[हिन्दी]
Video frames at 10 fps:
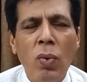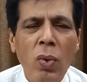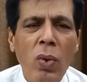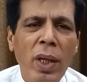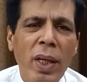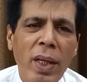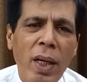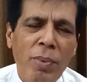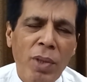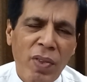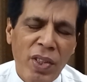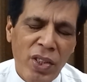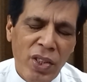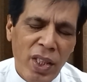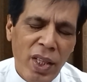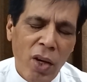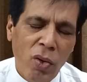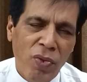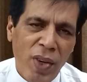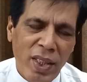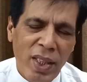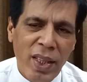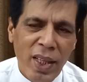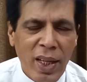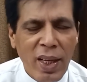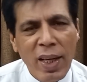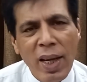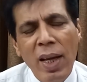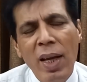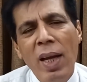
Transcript: उन्होंने ये ऑब्जर्वेशन दी हैं कुछ फैसले दे रखे हैं